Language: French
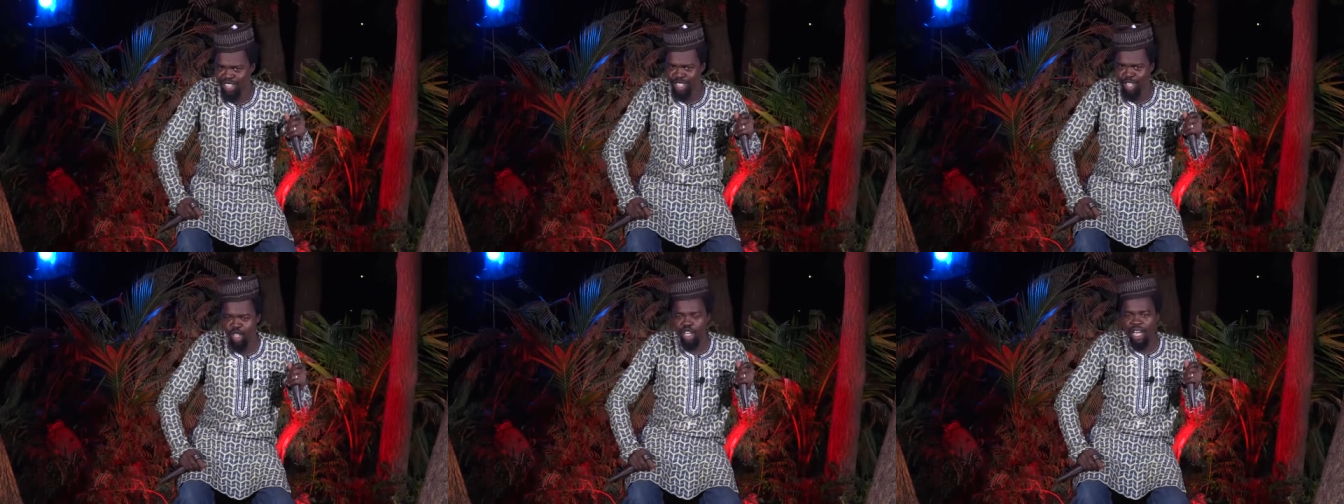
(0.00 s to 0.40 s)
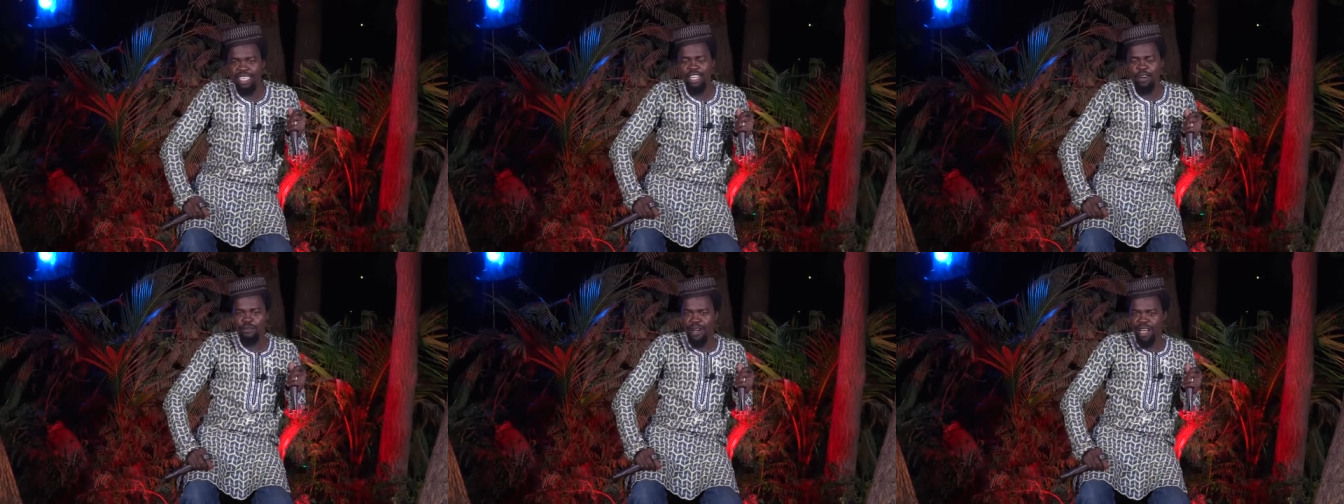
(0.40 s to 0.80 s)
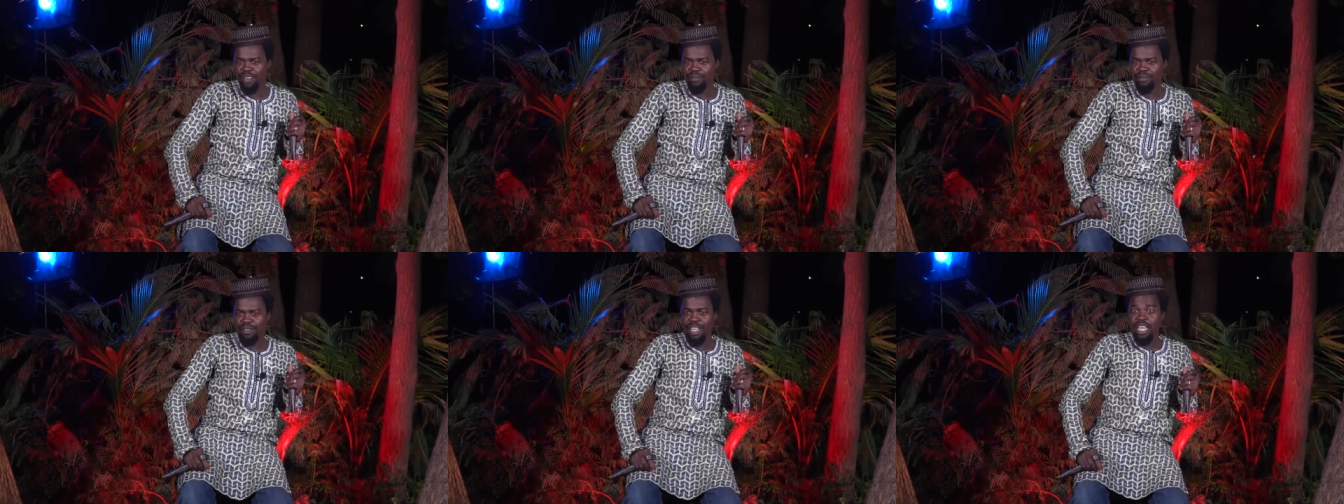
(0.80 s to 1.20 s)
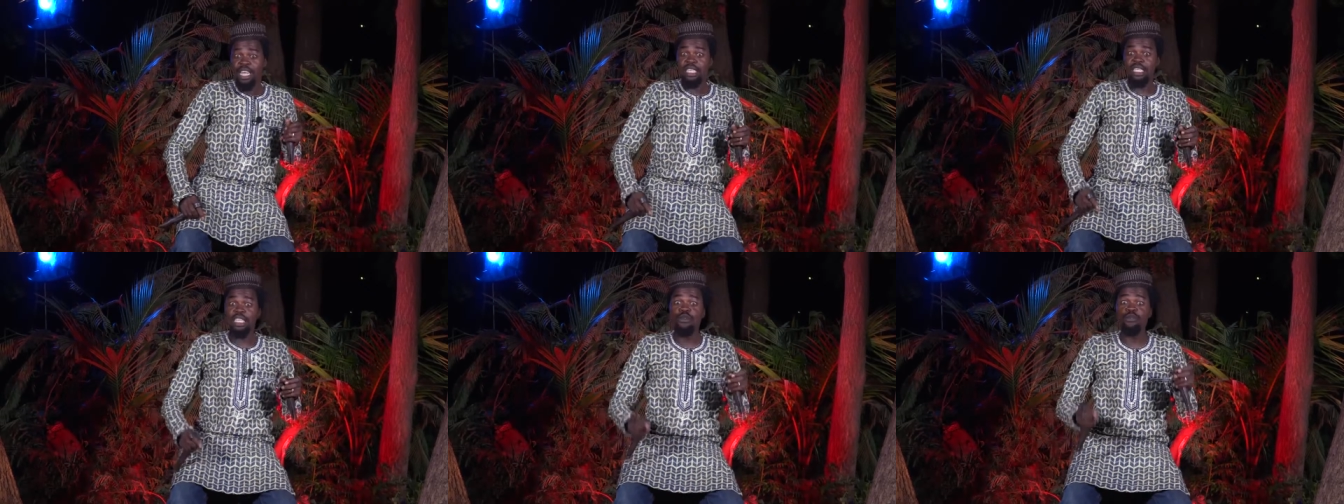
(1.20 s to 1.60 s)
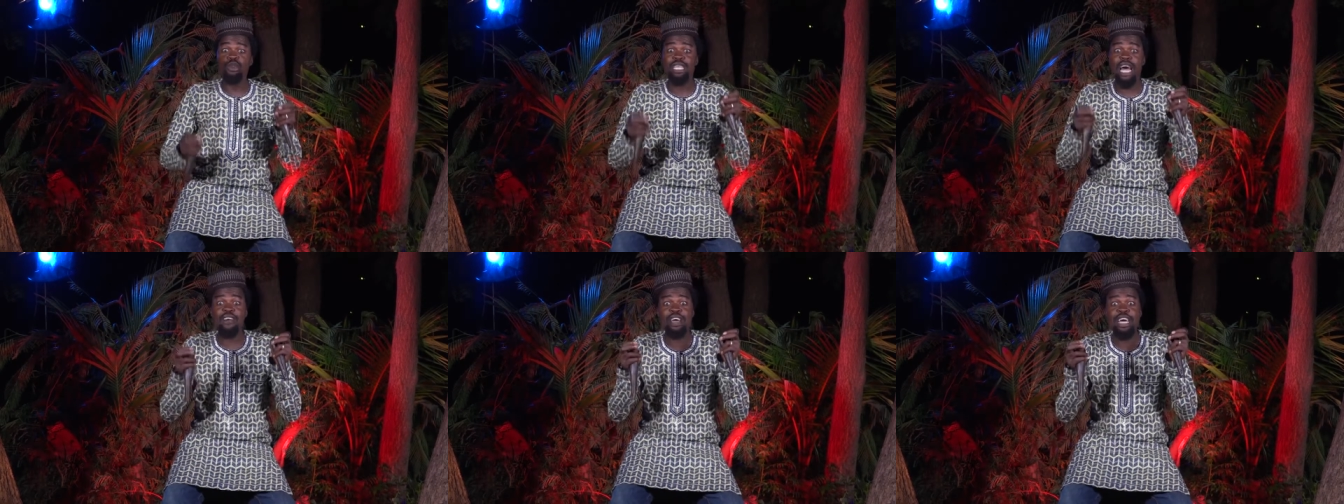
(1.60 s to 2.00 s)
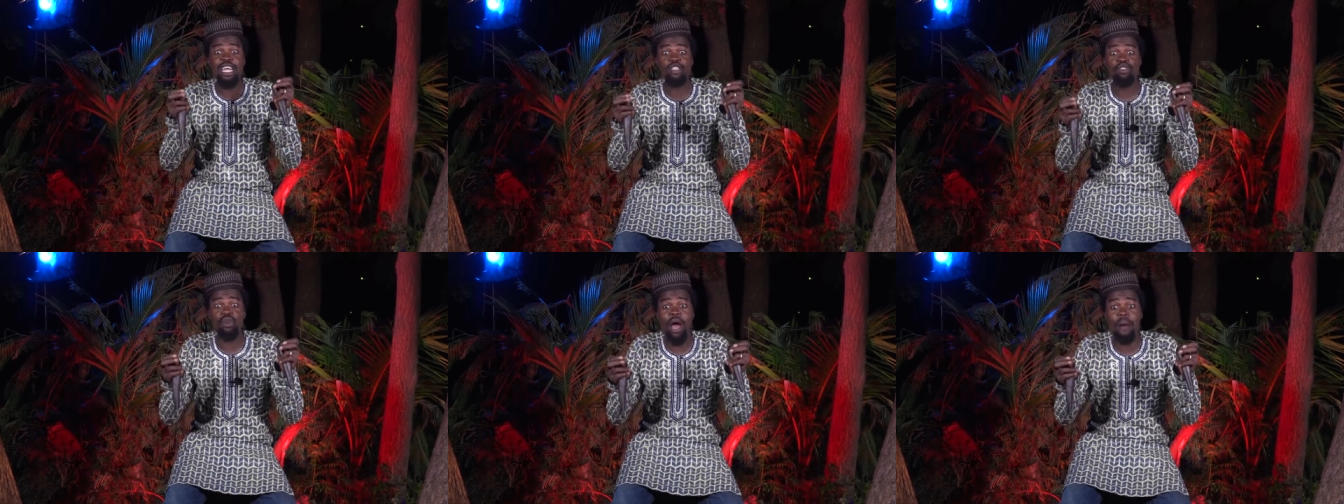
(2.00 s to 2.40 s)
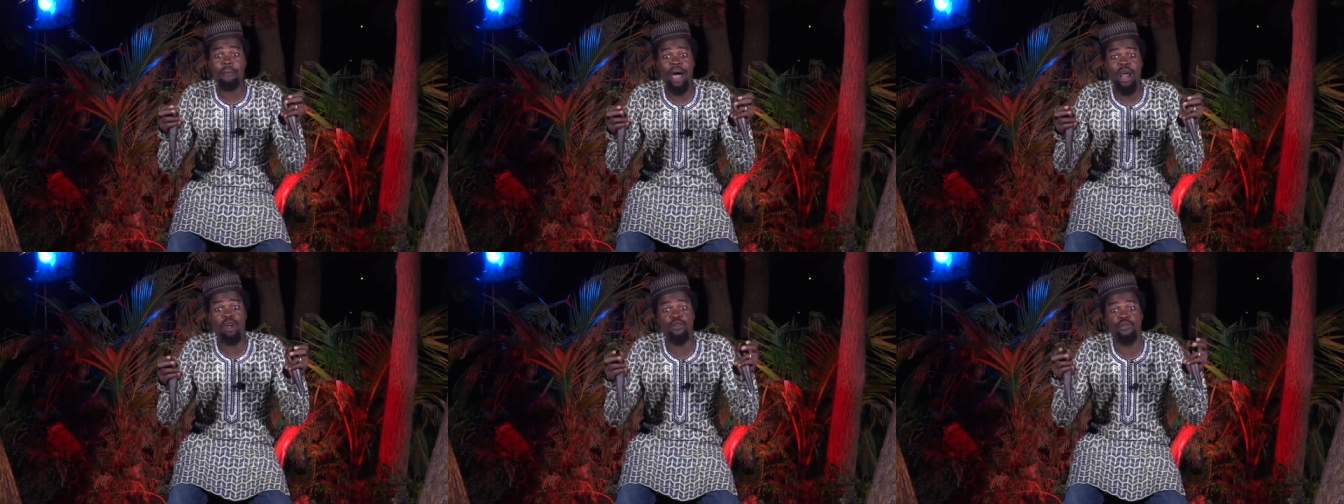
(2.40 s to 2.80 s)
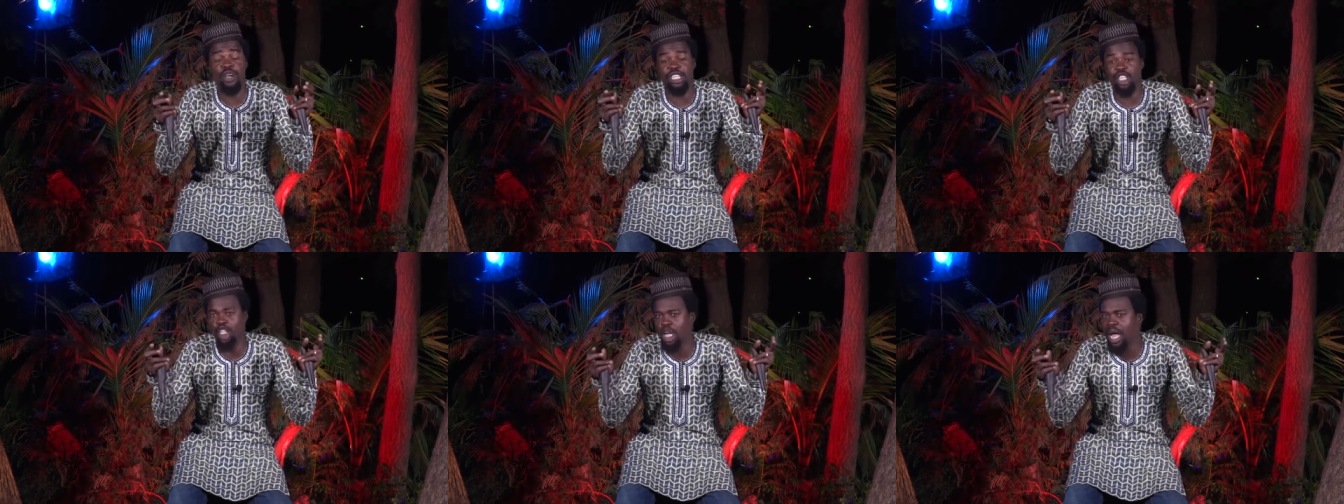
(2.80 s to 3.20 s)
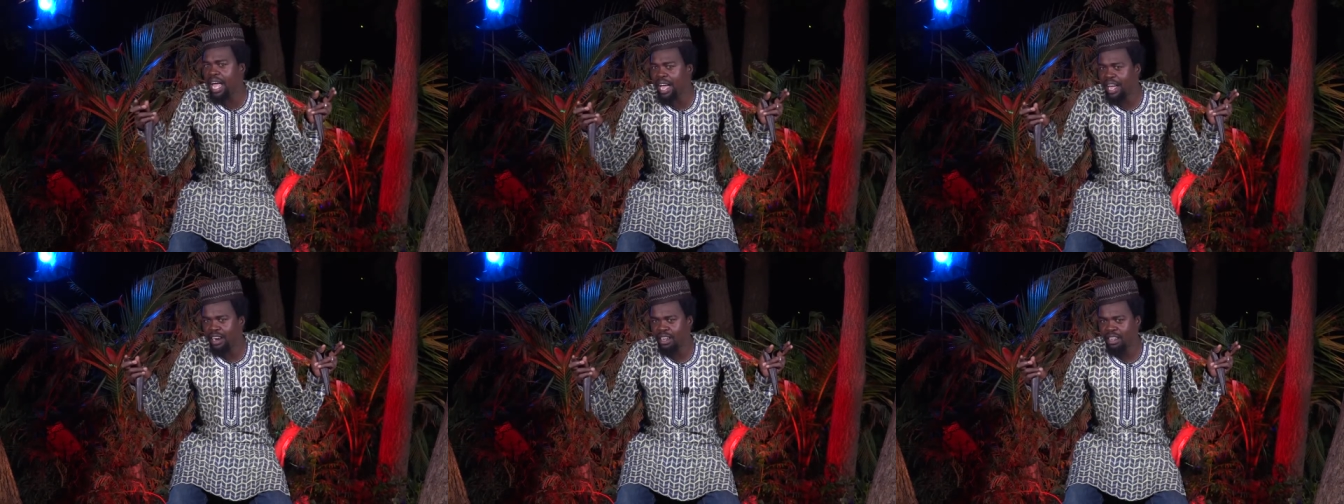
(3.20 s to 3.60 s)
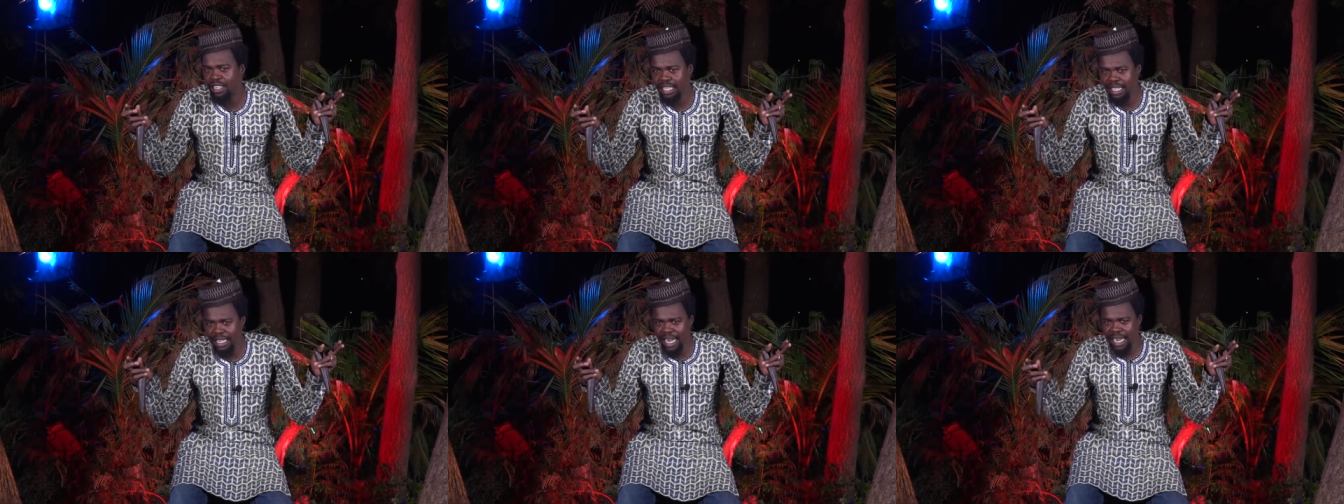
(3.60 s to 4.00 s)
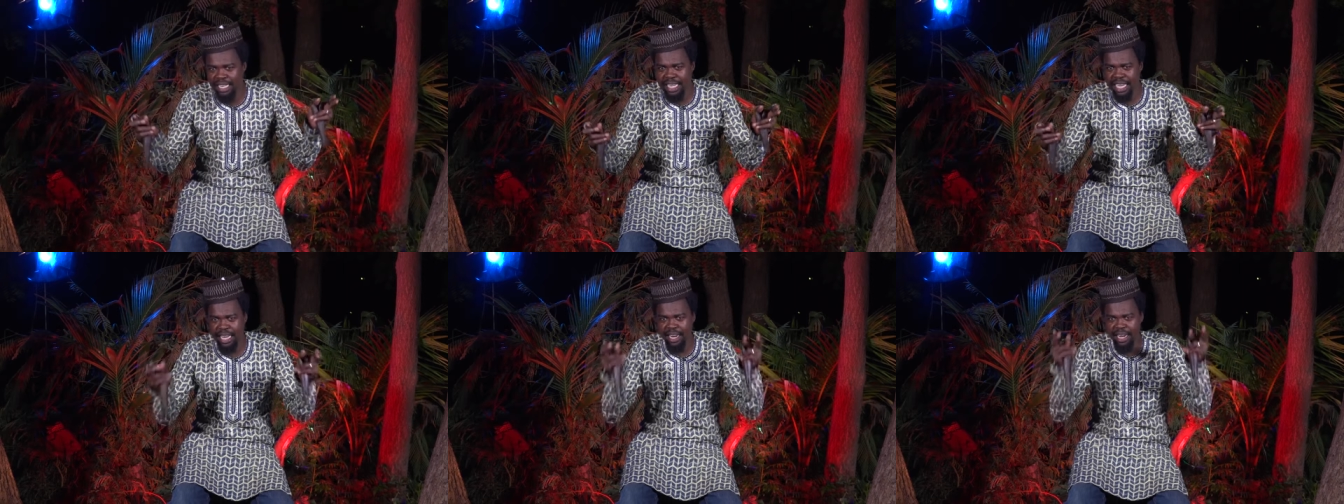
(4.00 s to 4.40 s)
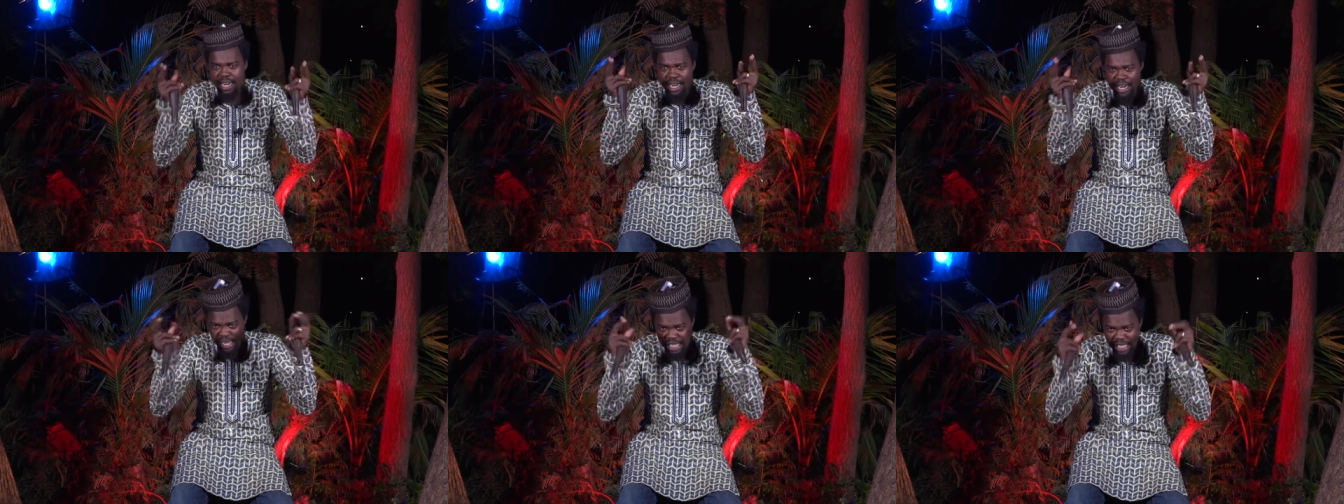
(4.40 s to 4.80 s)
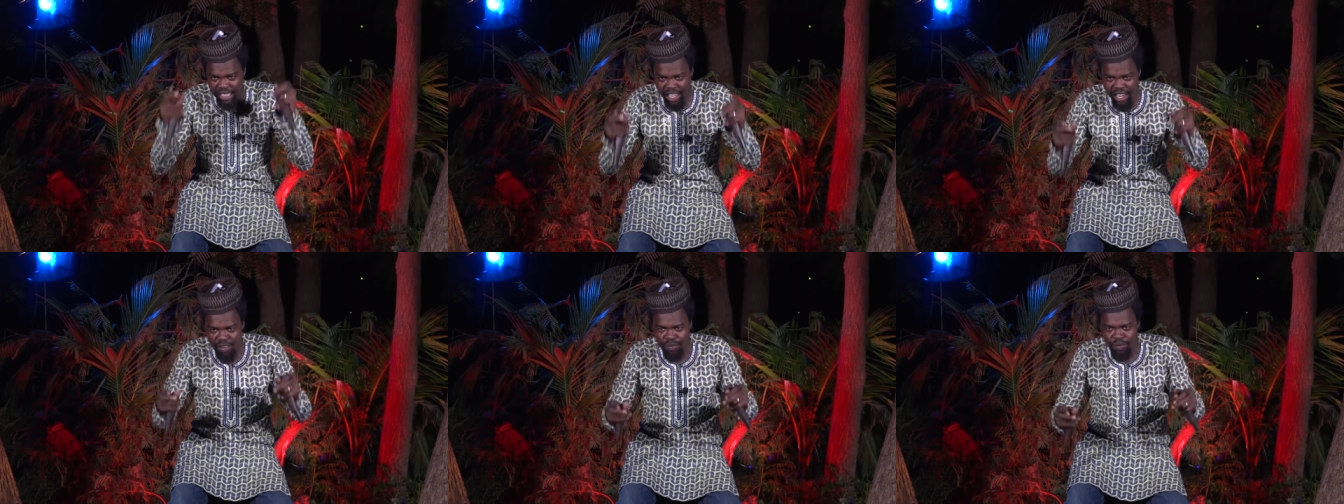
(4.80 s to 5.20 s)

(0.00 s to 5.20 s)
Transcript: Chers enfants, si vous avez reçu la parole faite chère, c'est-à-dire Christ,